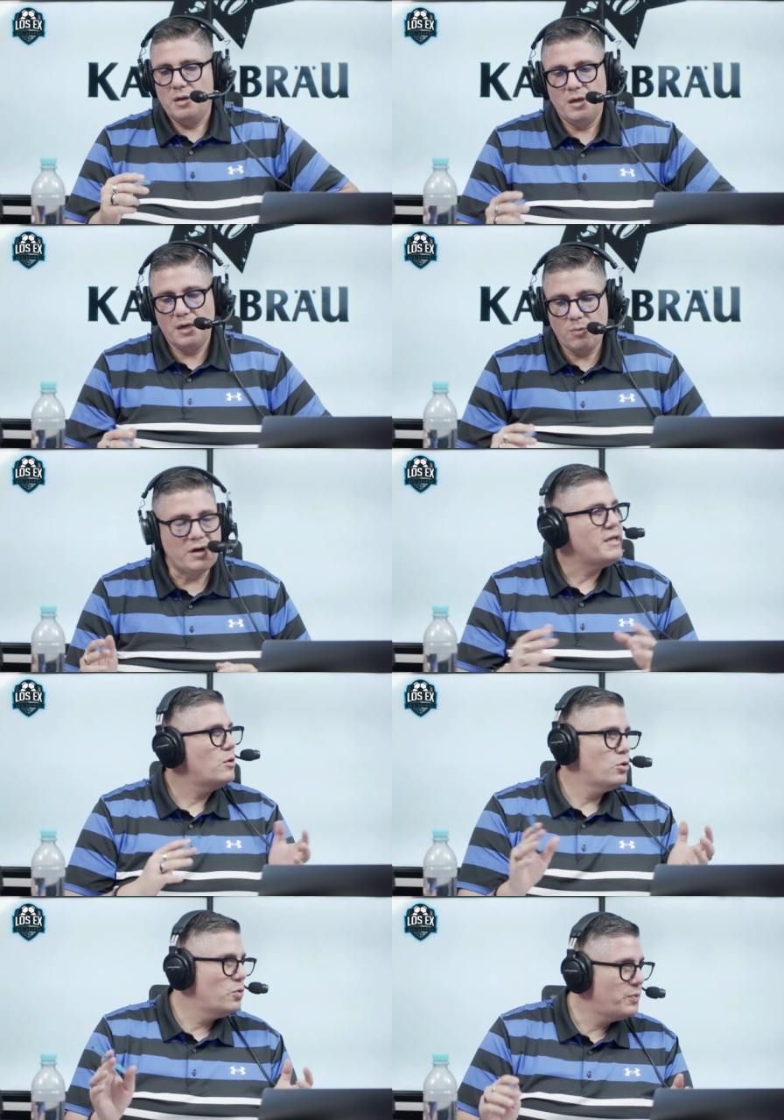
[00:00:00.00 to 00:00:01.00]
eh,
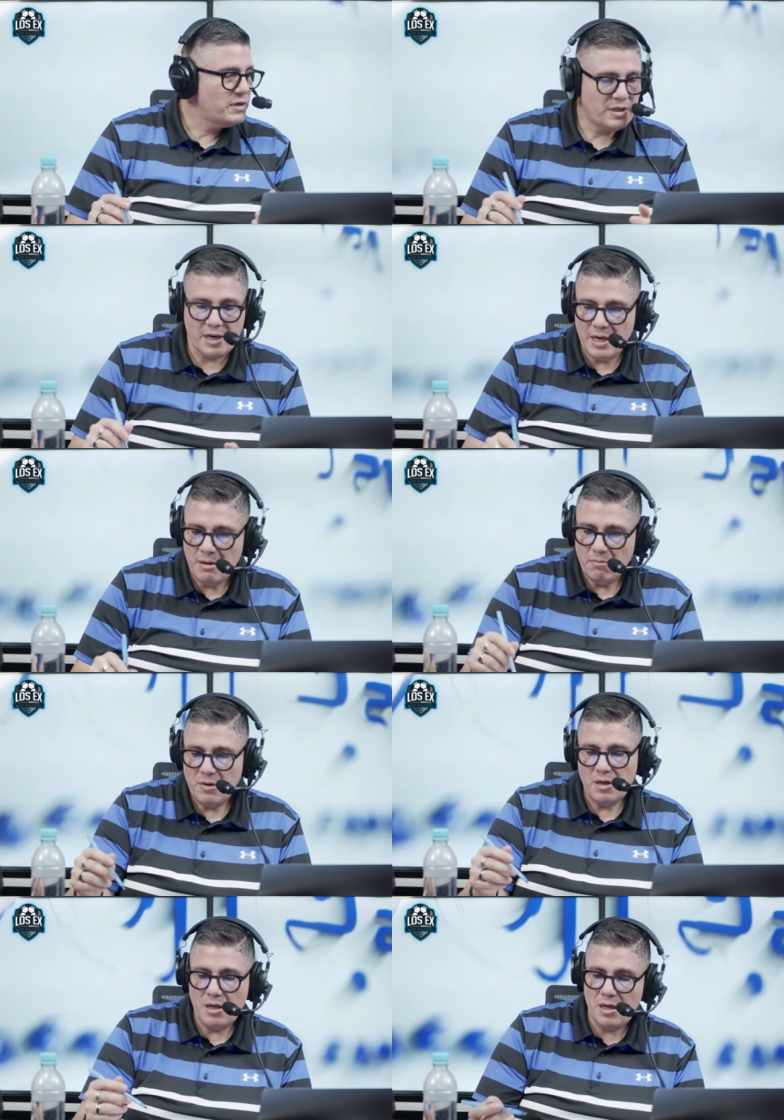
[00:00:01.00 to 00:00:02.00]
cualquiera de los dos puede estar ahí
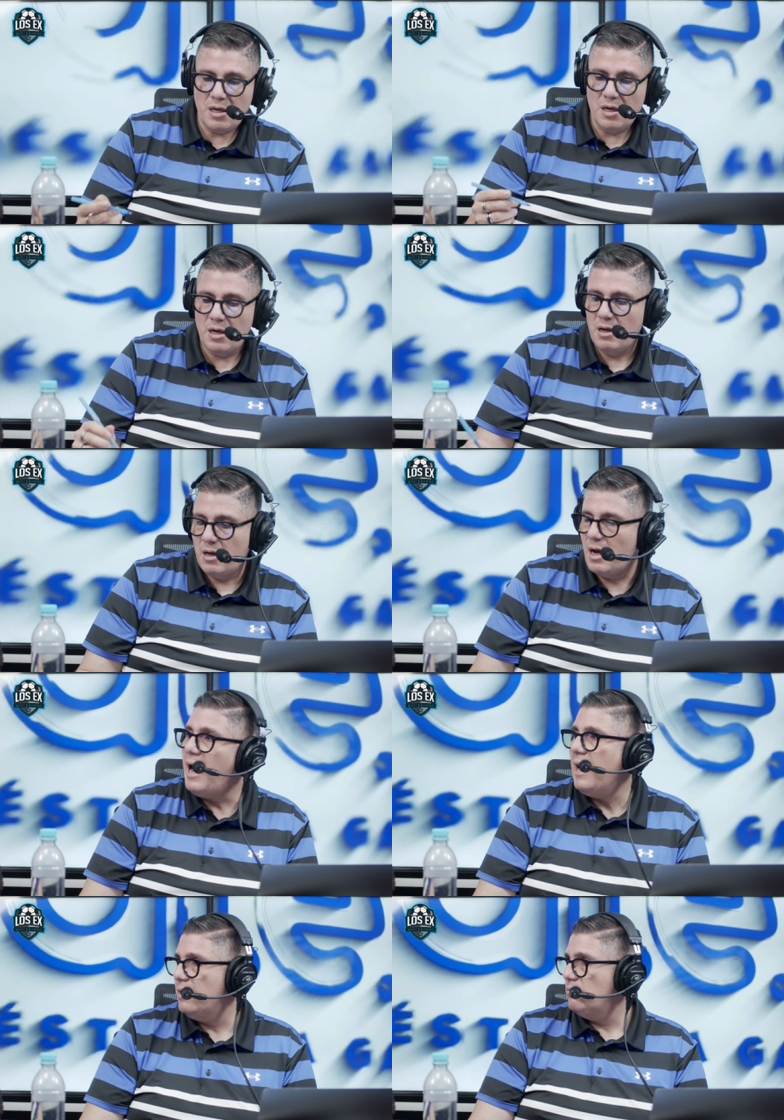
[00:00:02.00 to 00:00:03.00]
y eh,
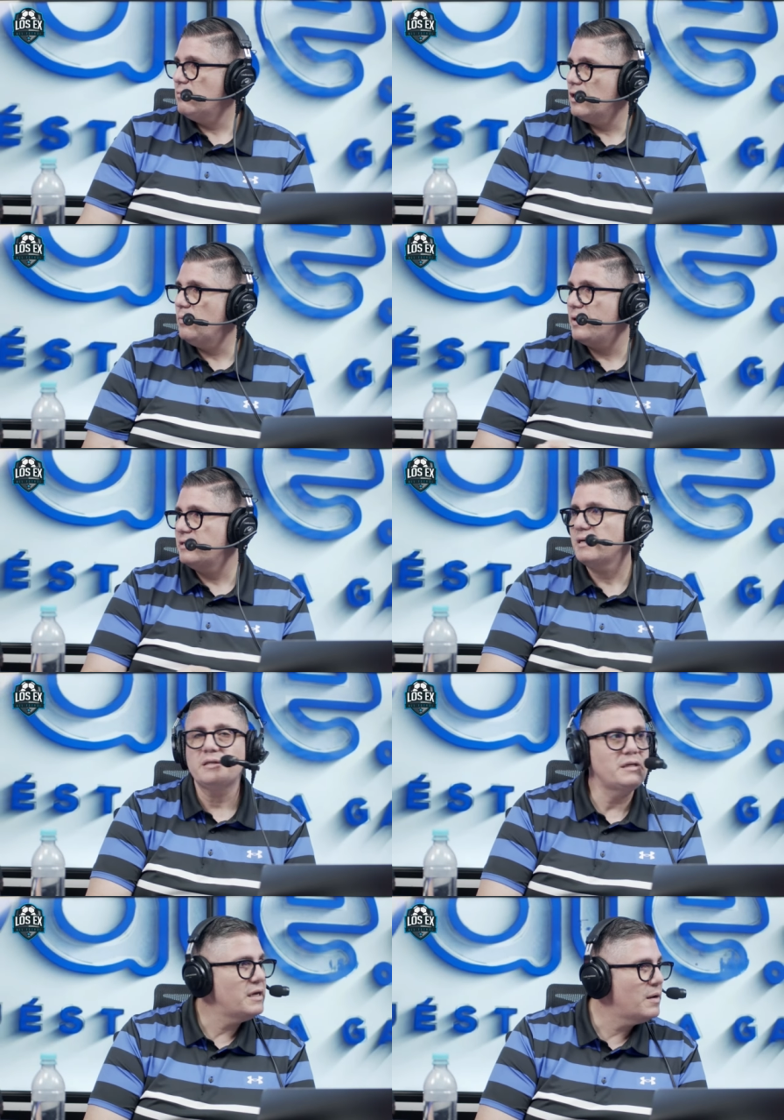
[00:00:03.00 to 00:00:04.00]
Haaland, que me parece
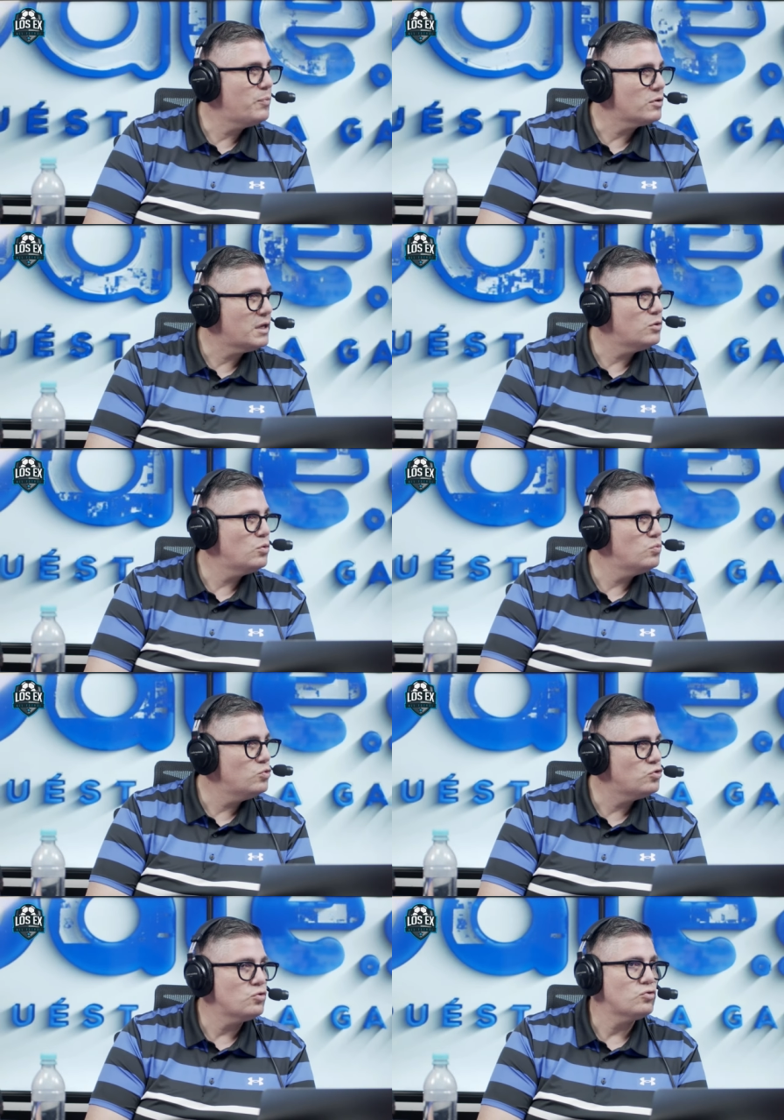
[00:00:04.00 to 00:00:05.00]
que sigue aportando
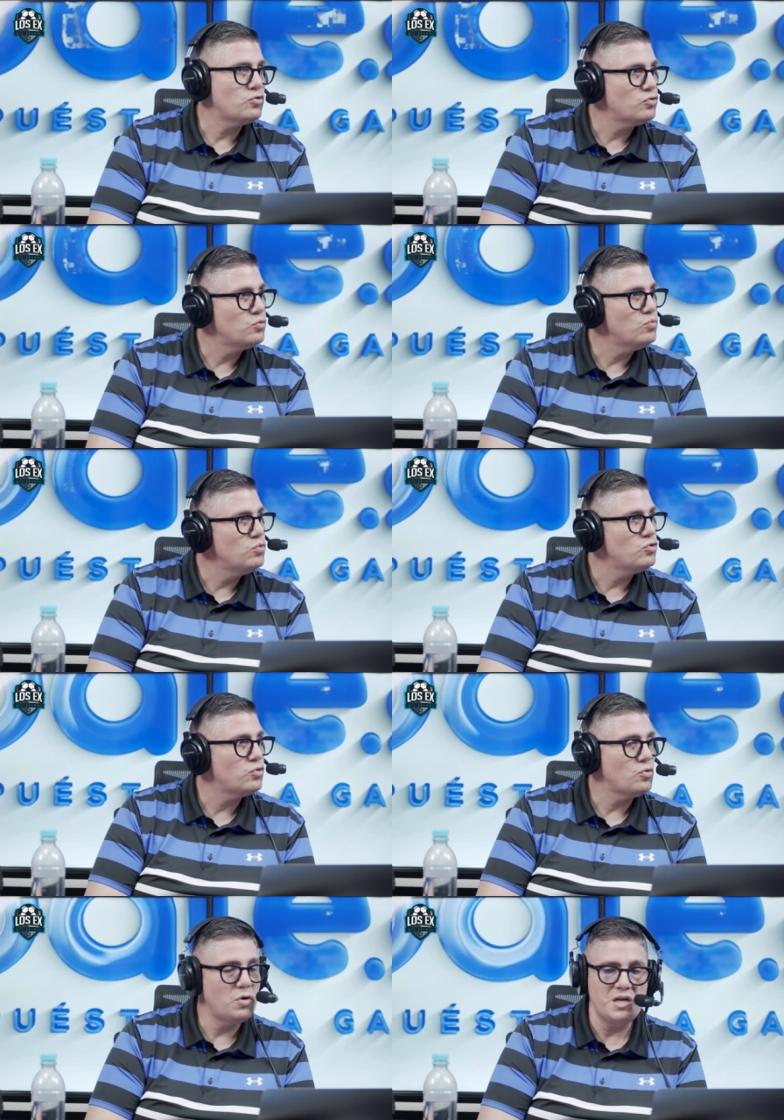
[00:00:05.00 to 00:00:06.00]
muchos,
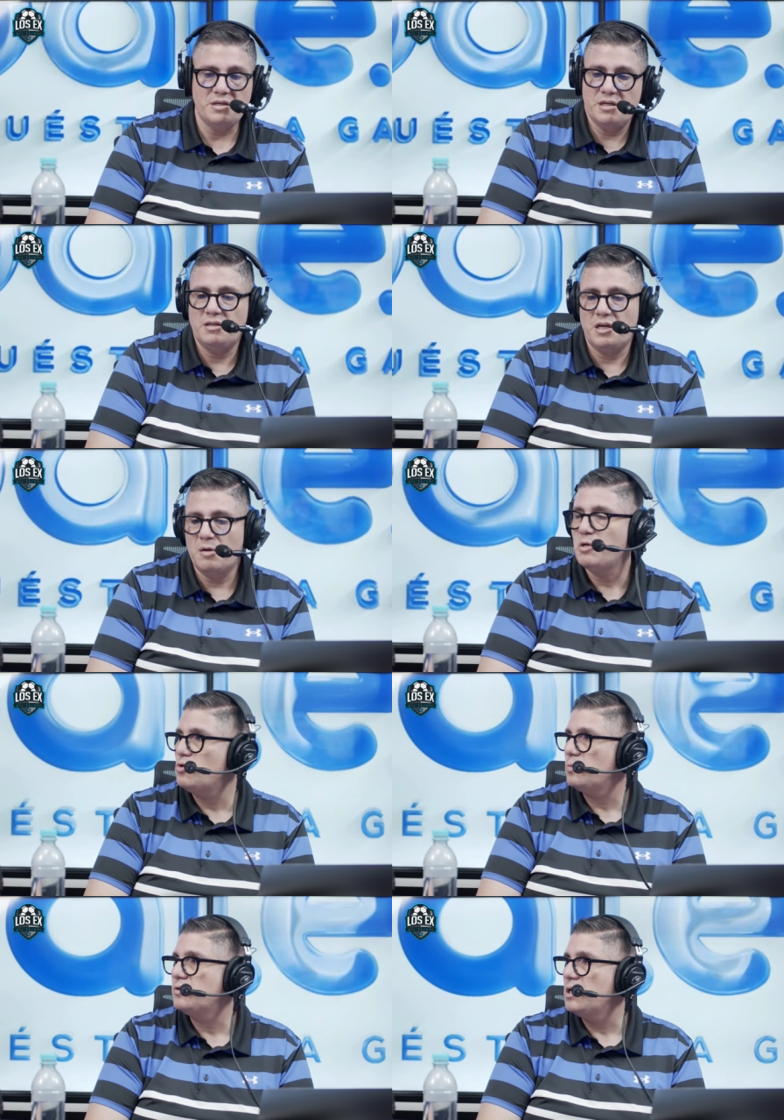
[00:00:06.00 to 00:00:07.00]
muchos goles. Ese sería mi
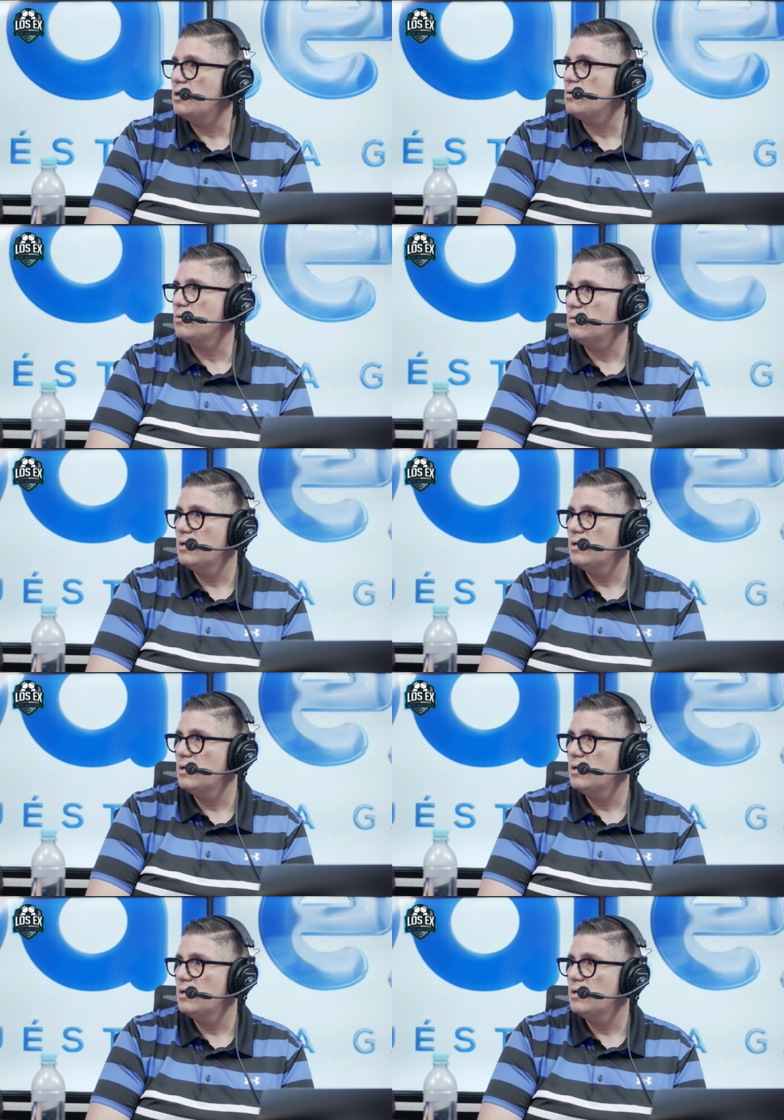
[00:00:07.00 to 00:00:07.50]
top 5.